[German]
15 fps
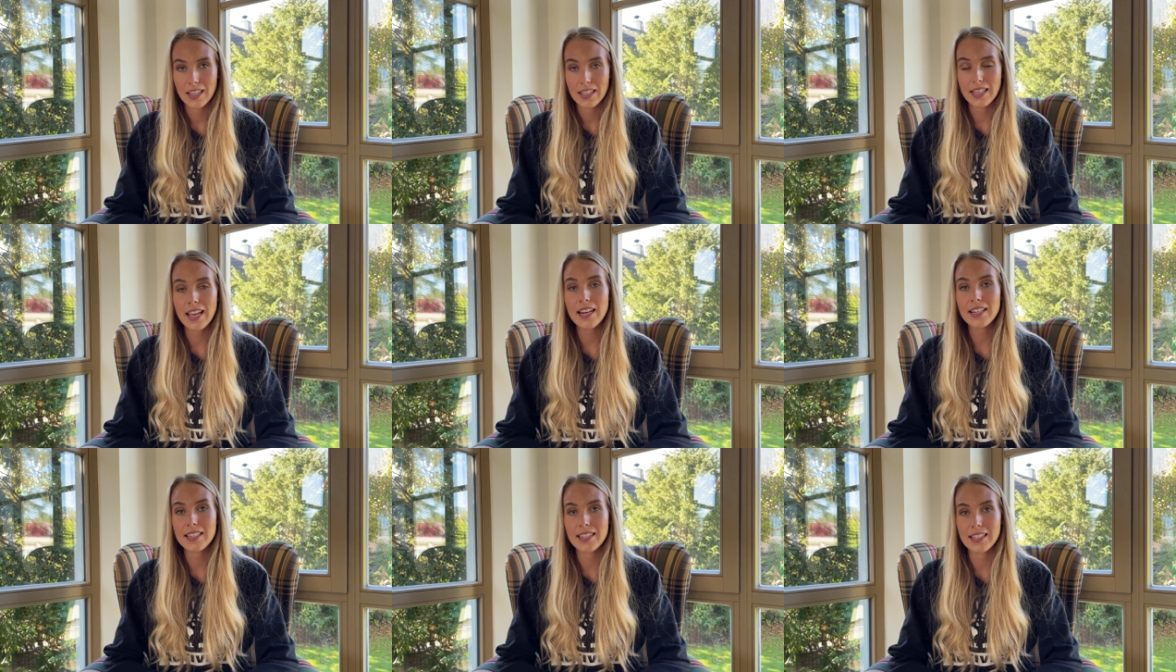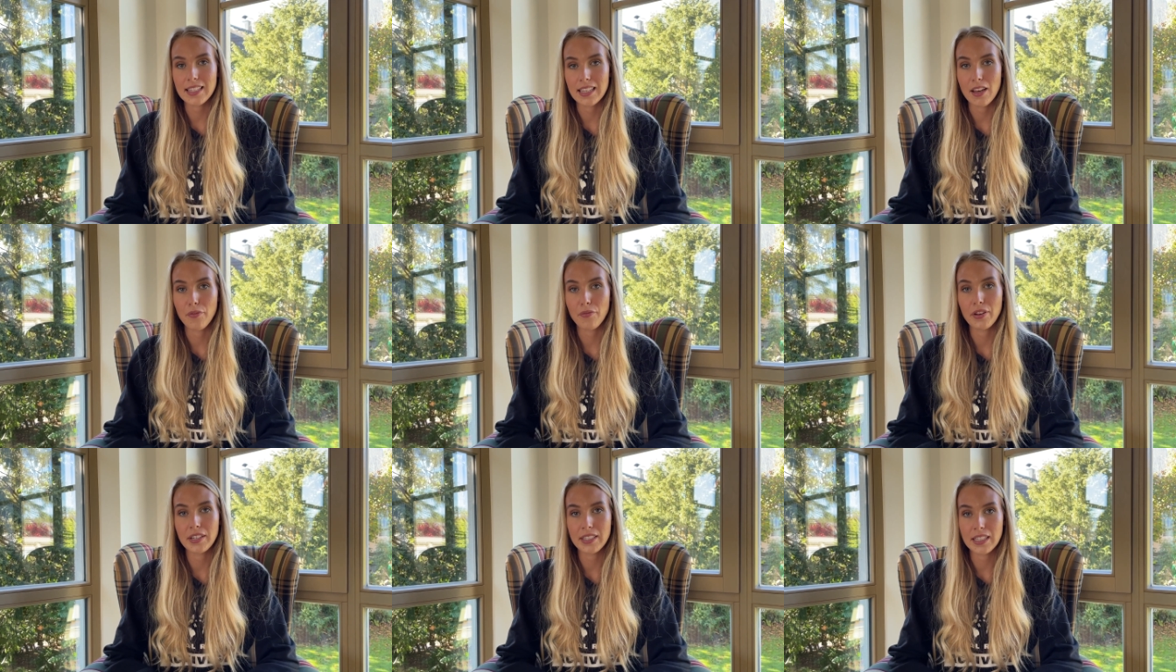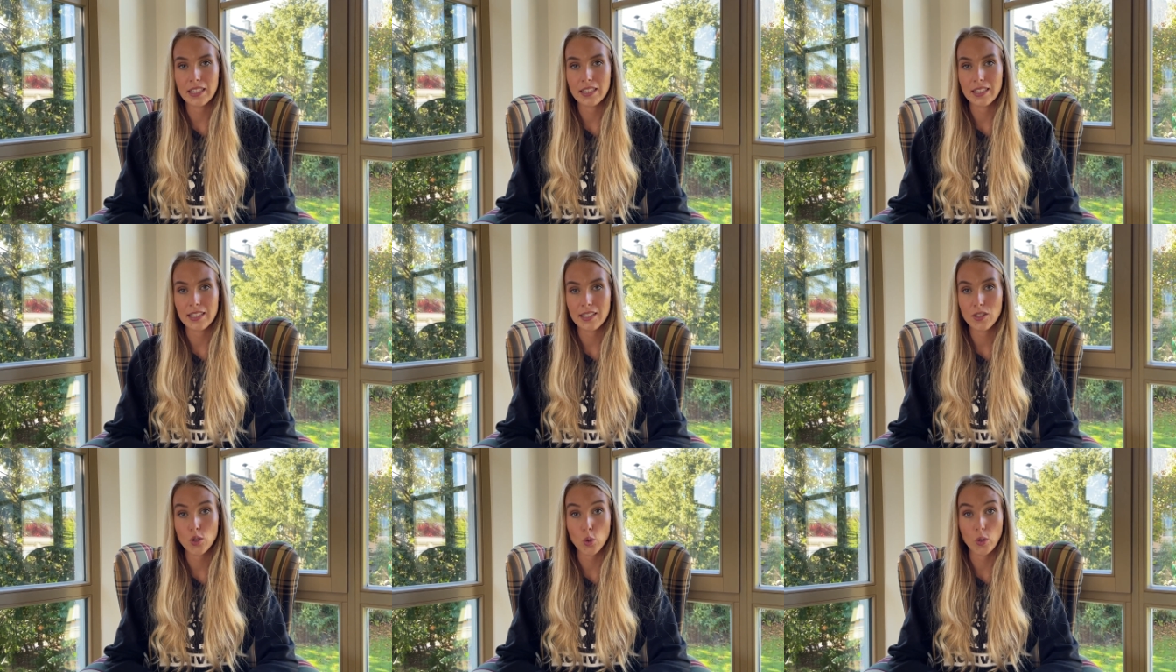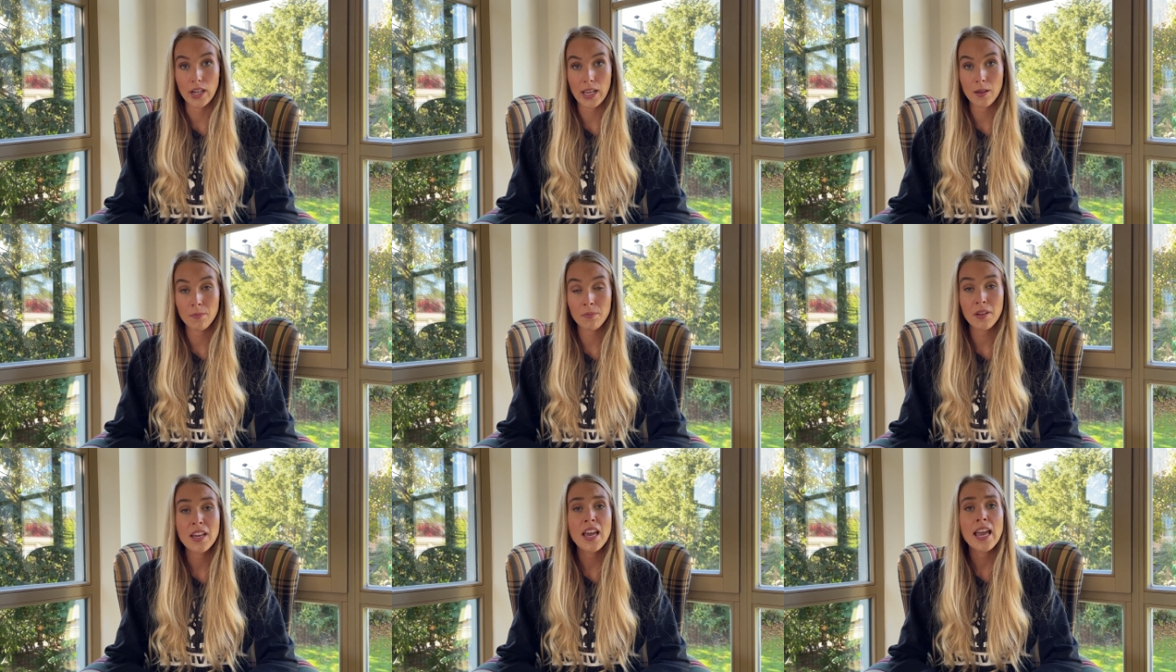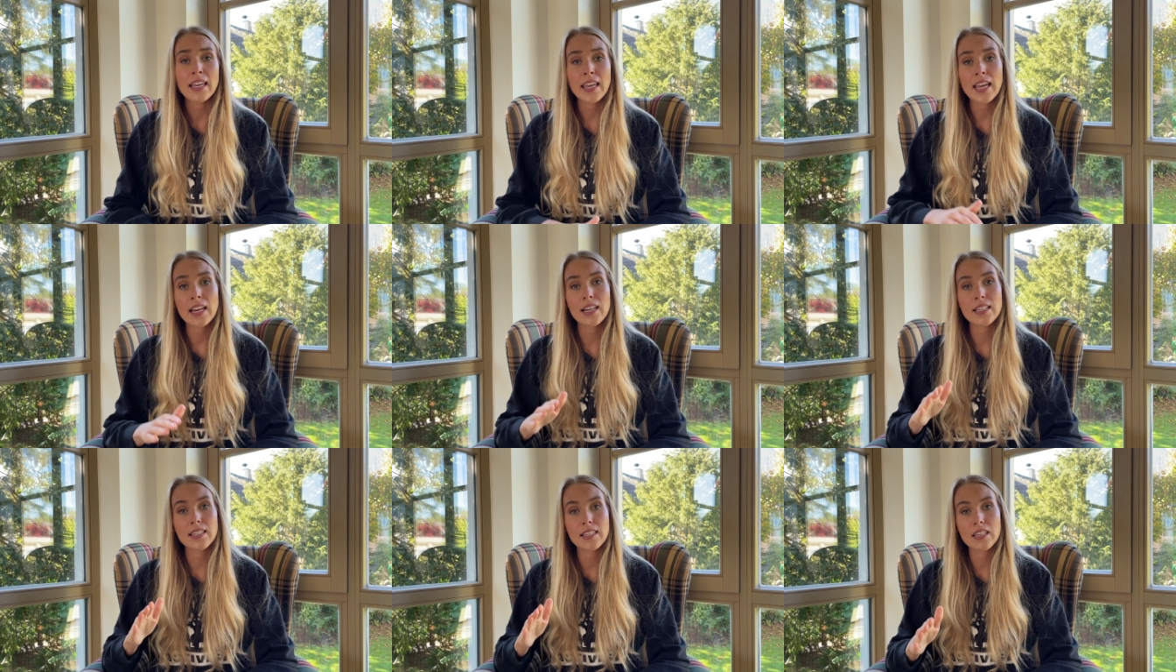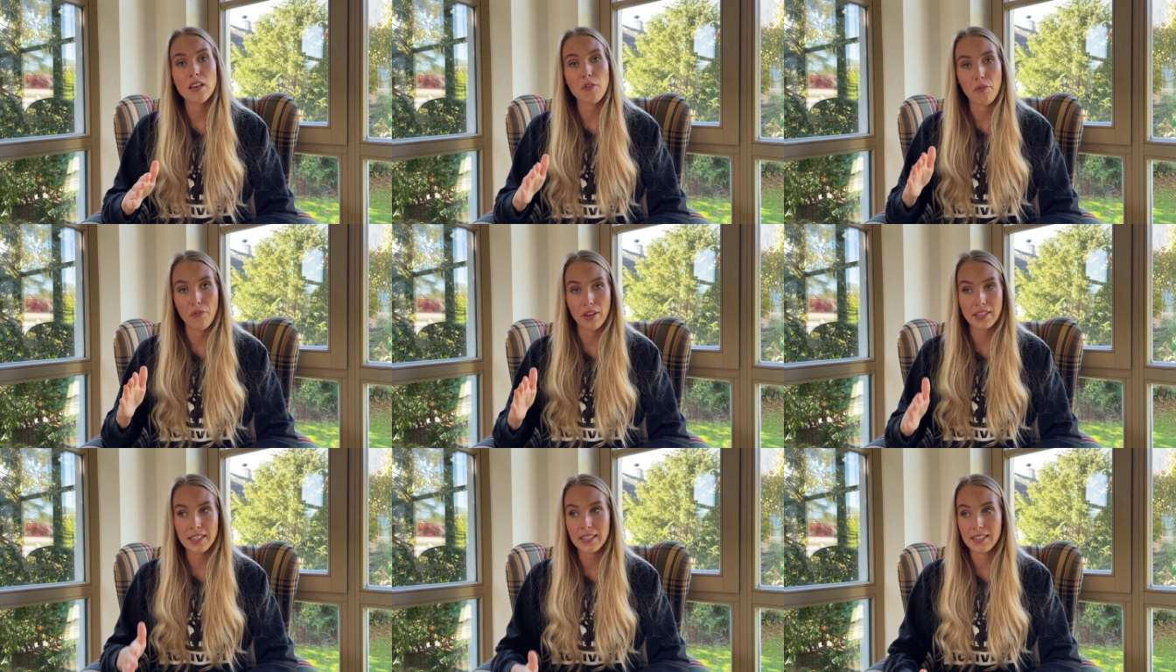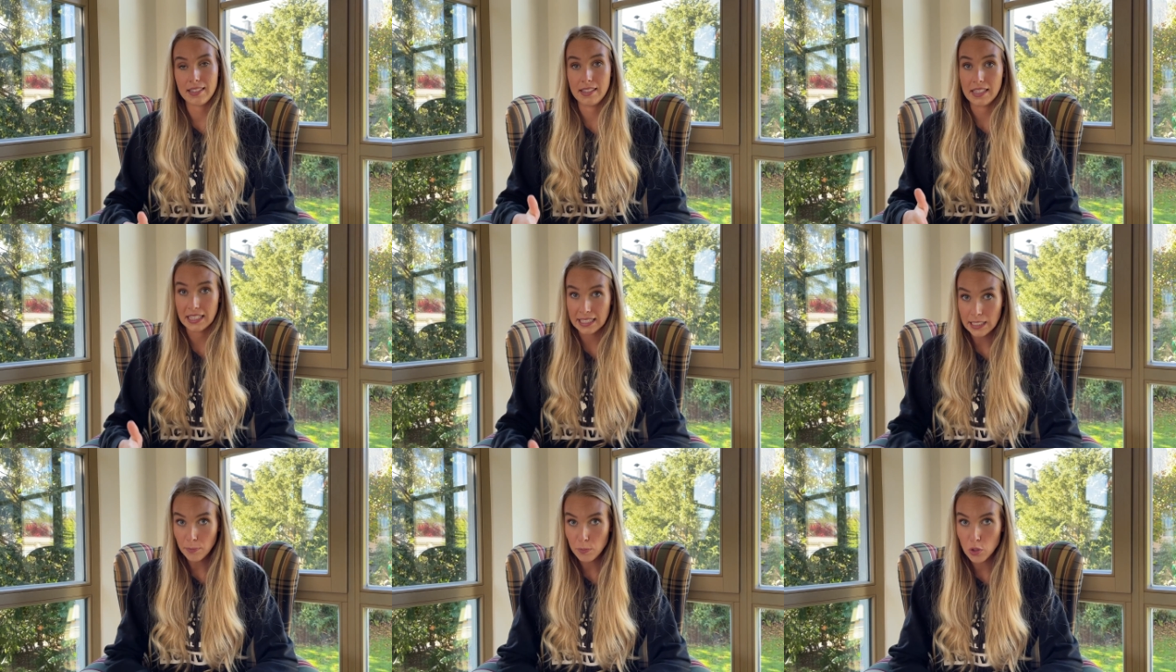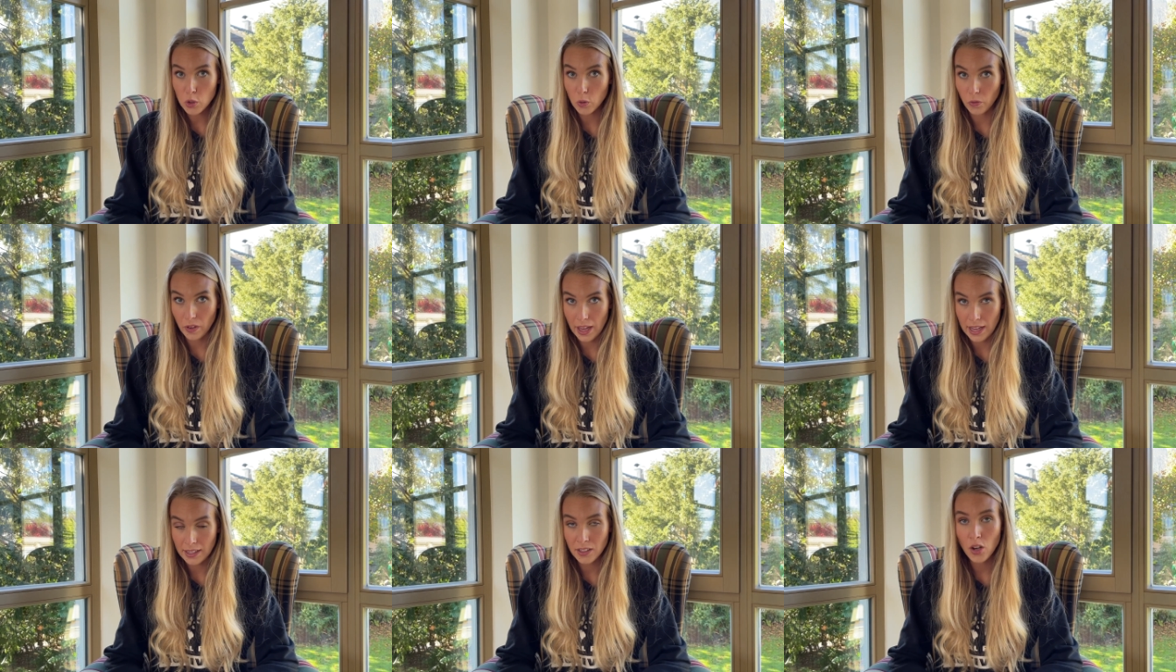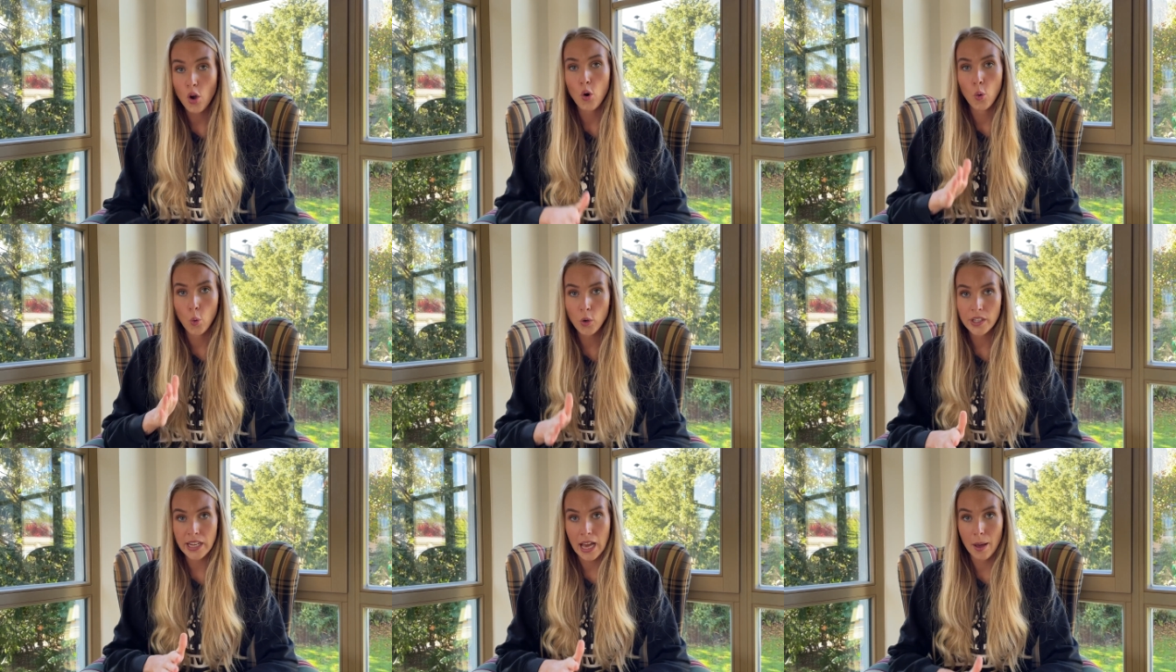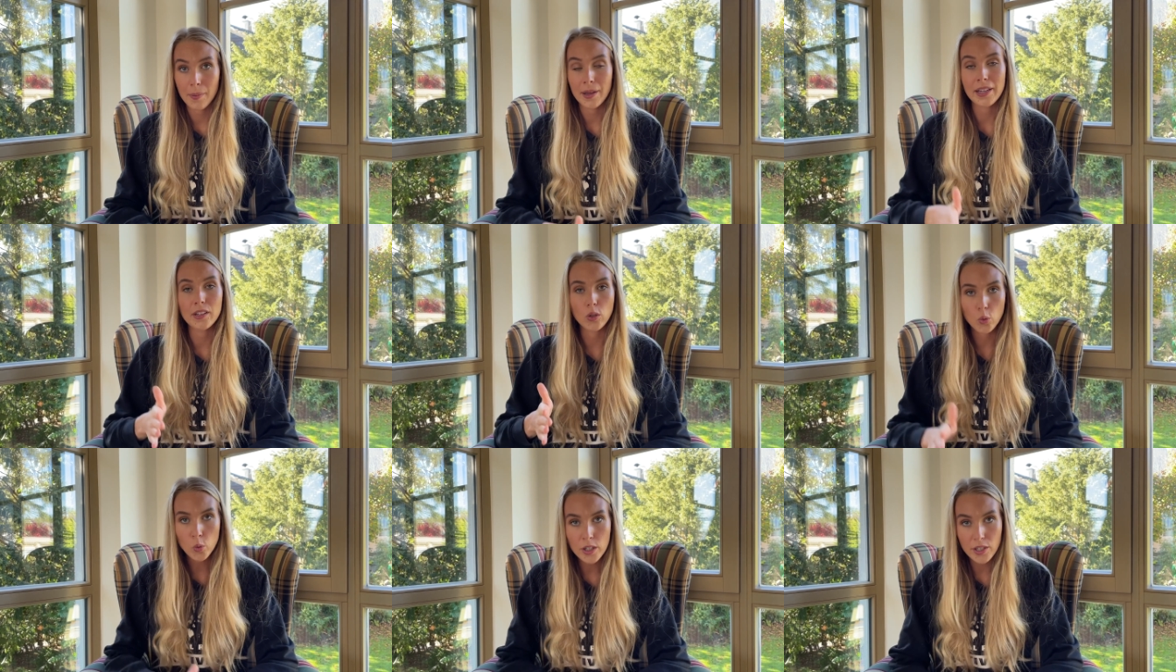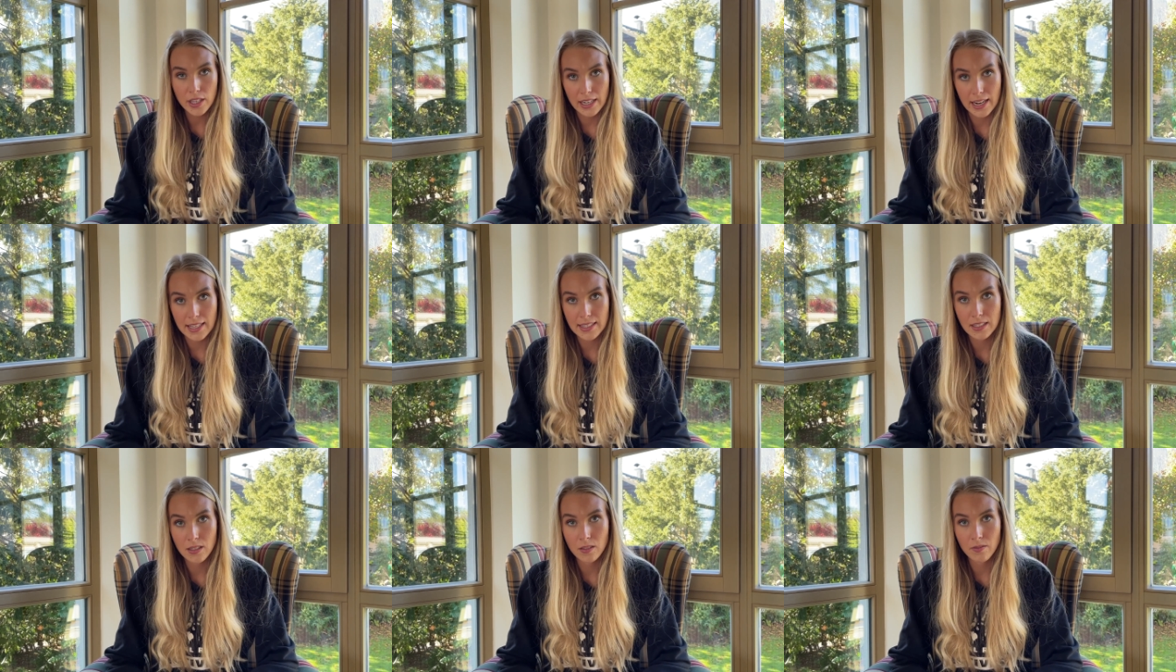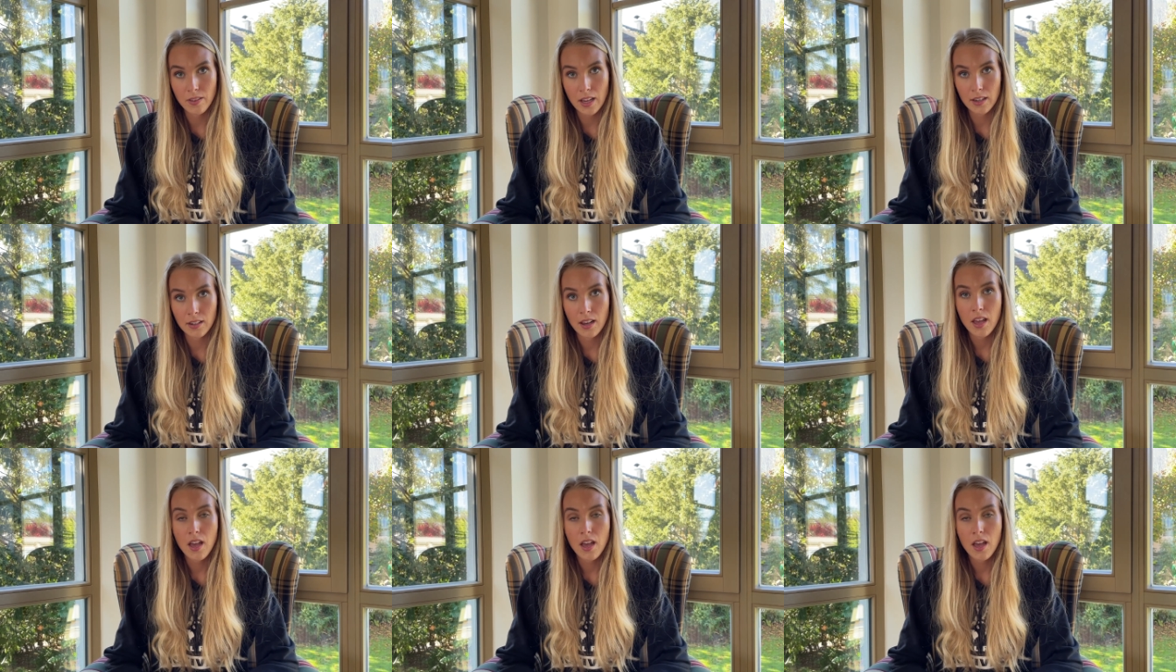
Jedes Tier verdient es zu leben, jedes Tier verdient es geliebt zu werden oder aber in Ruhe gelassen zu werden.